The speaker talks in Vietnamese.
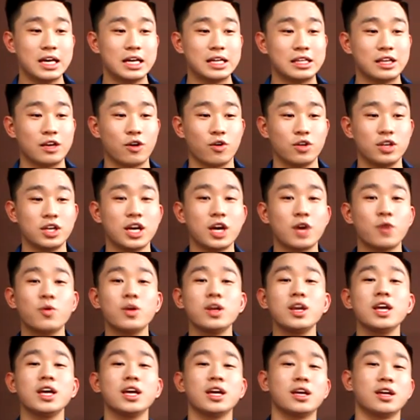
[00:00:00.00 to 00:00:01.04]
thì có những cái quyết
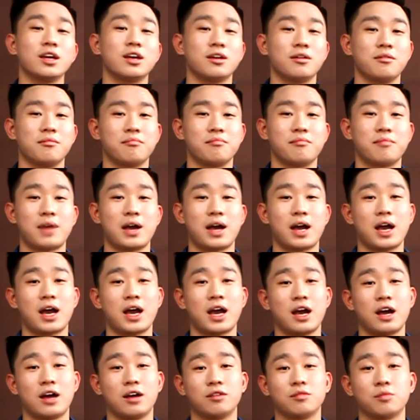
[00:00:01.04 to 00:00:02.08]
định
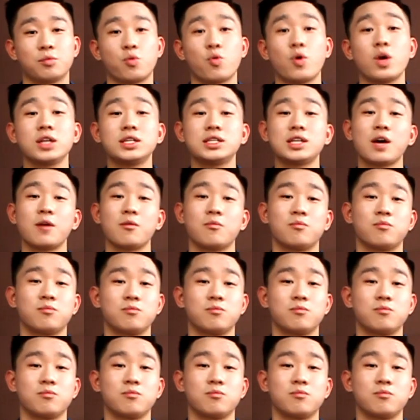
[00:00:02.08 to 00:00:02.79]
mà quan trọng